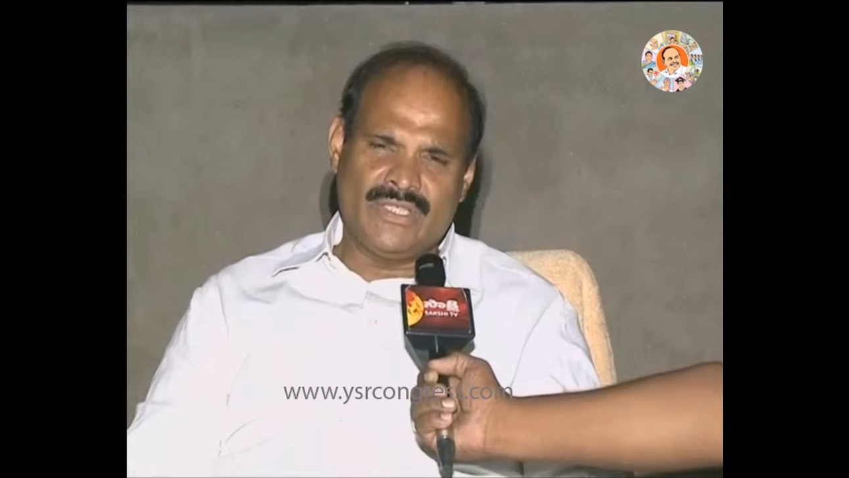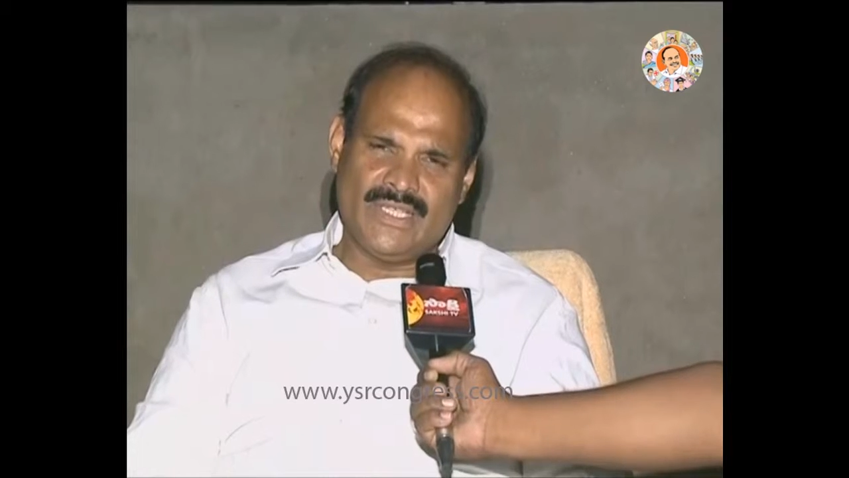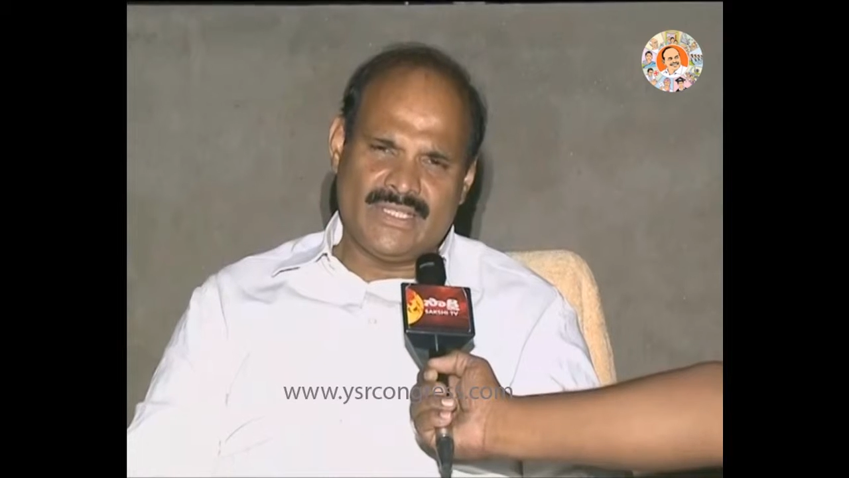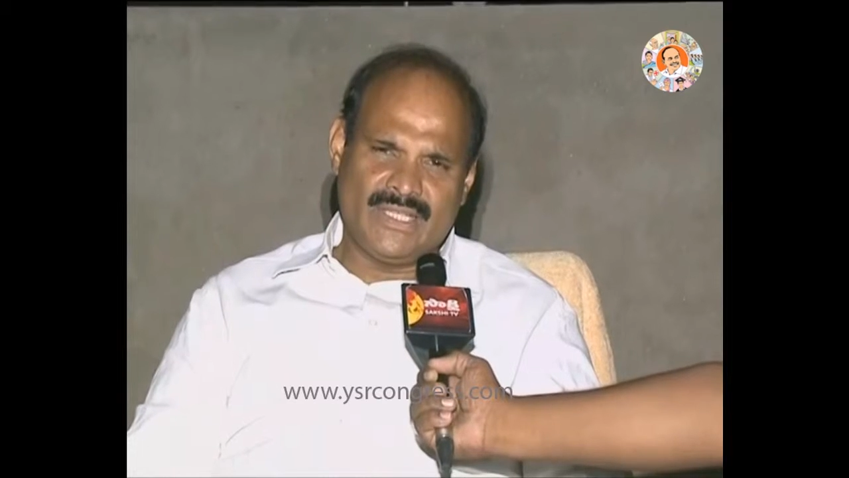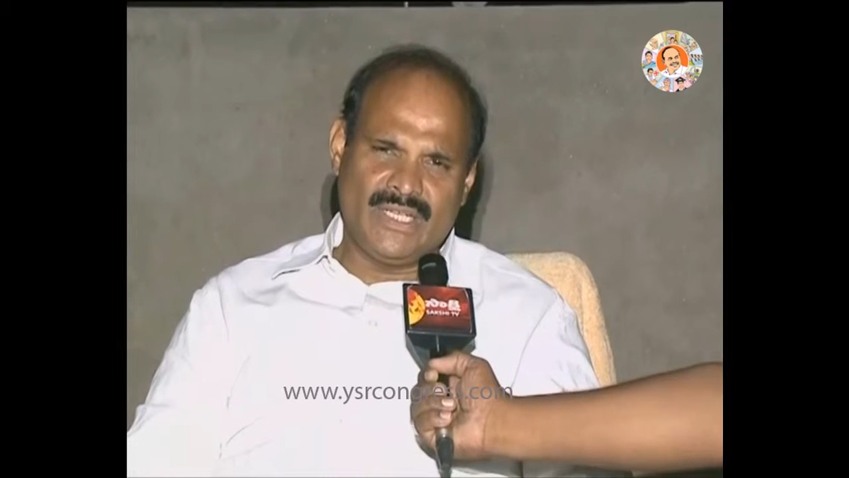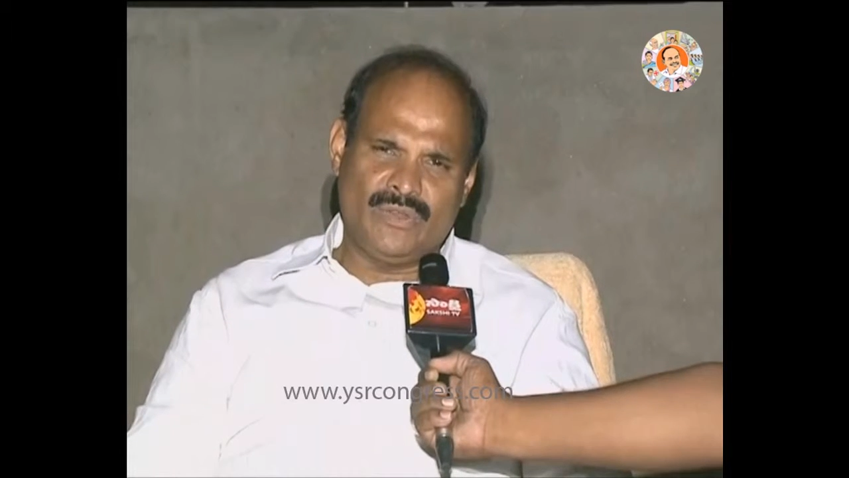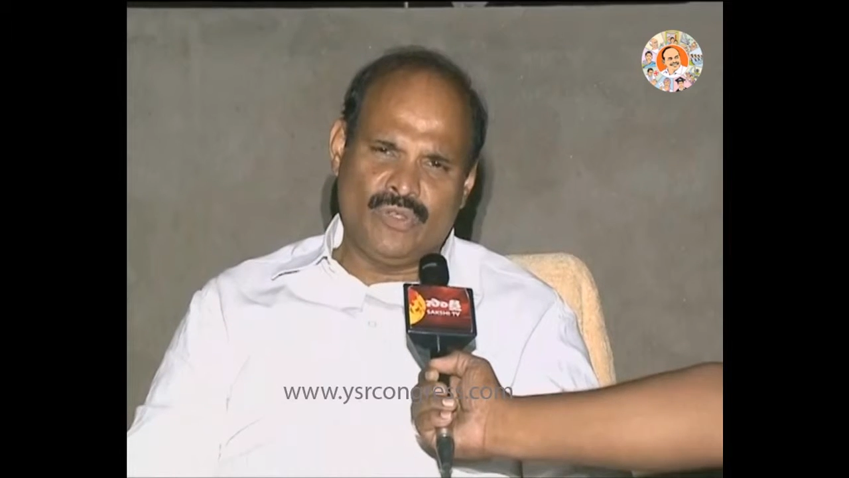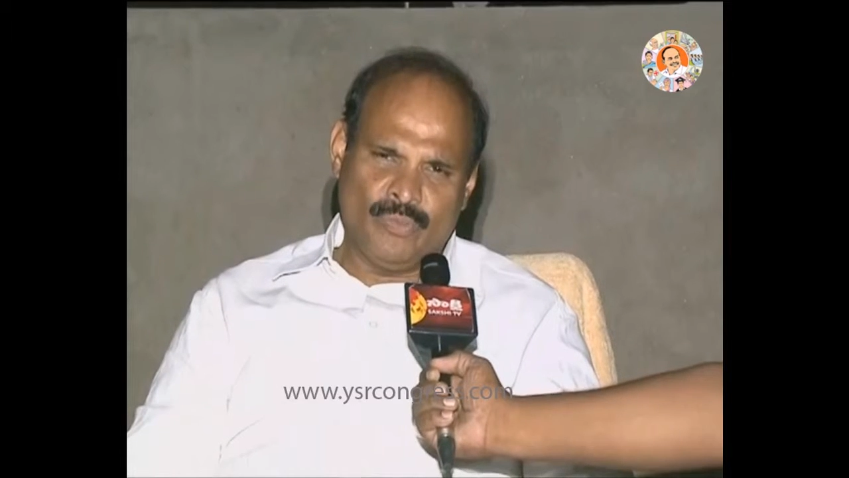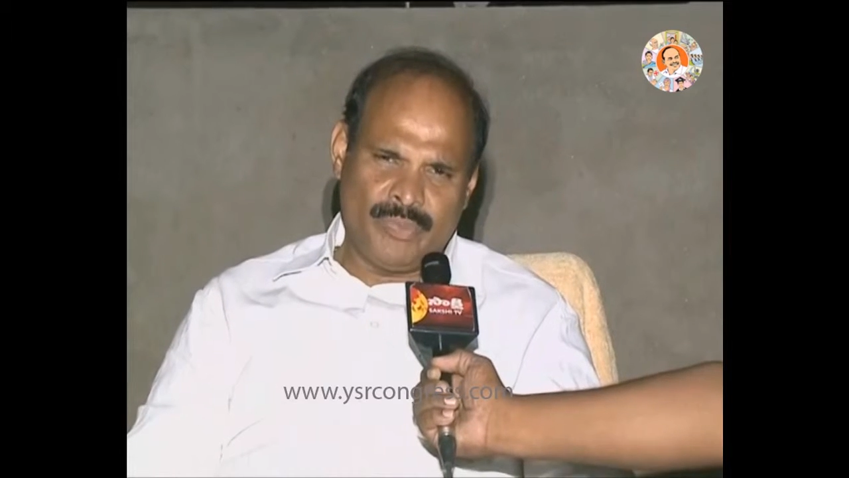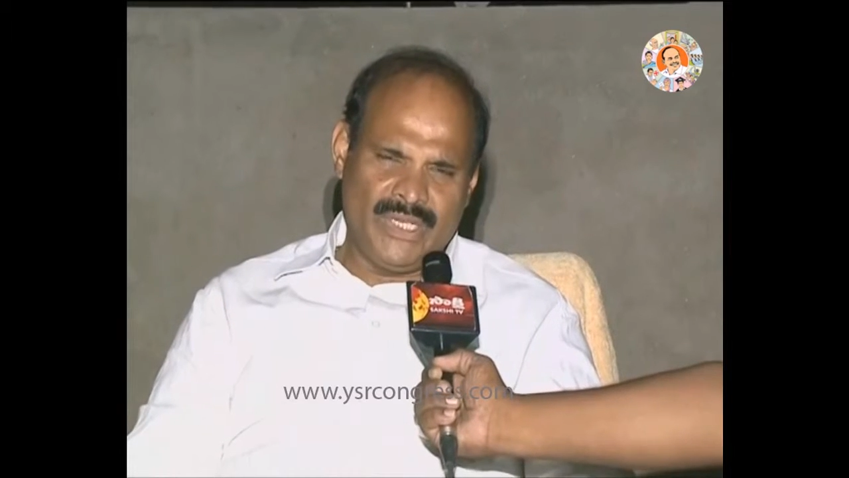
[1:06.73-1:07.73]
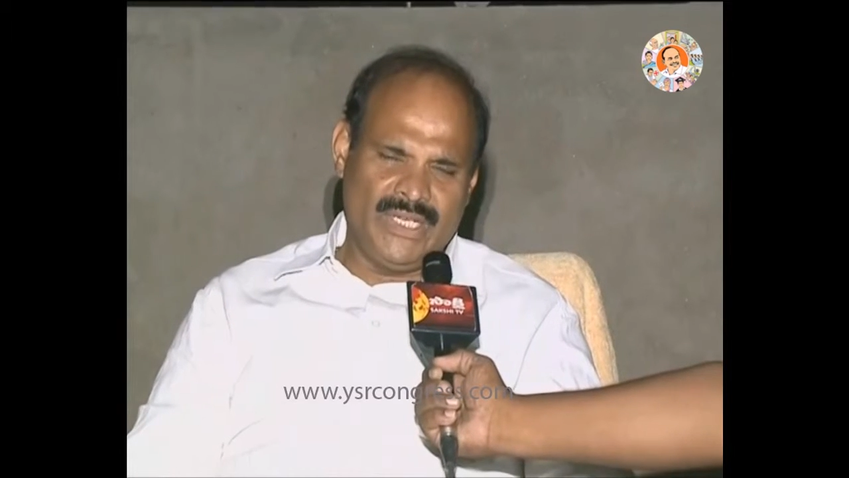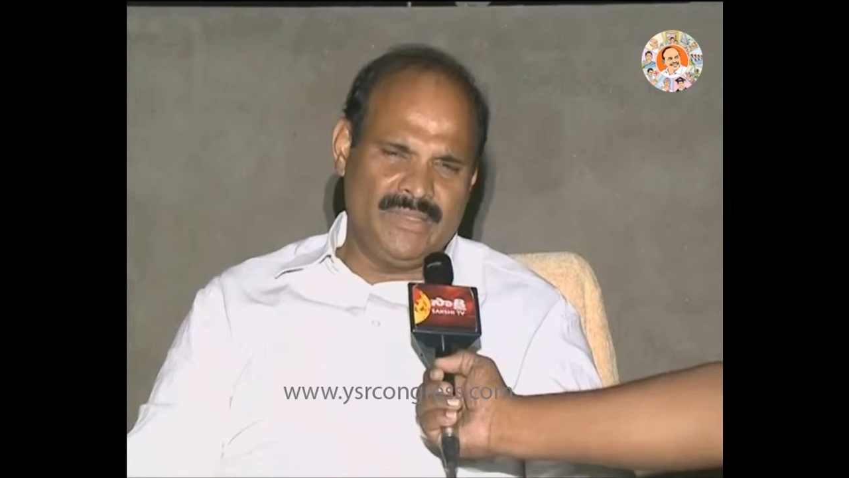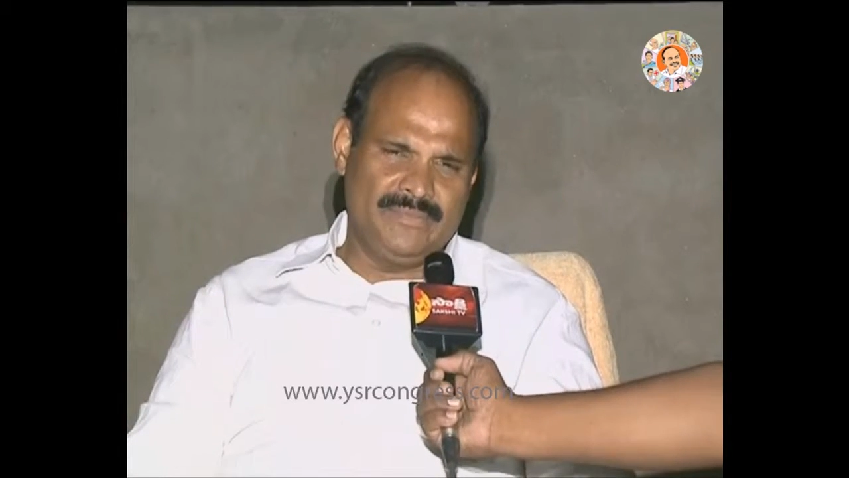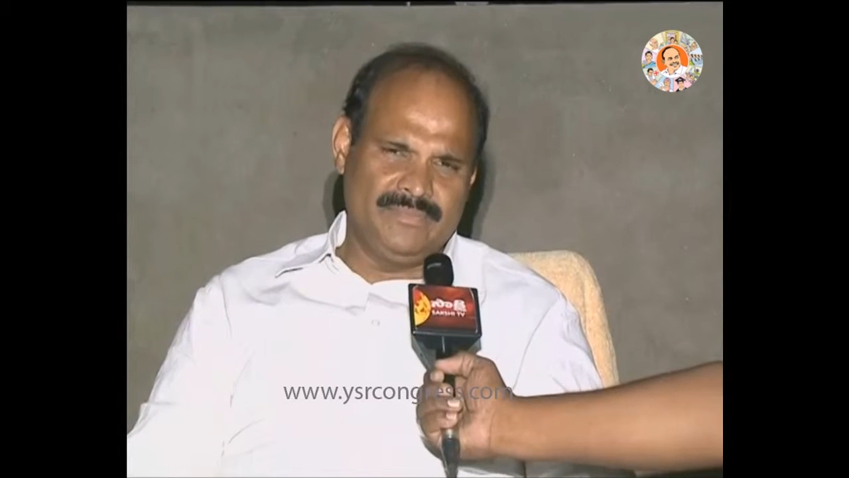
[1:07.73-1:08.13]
చేస్తున్న దోపిడీని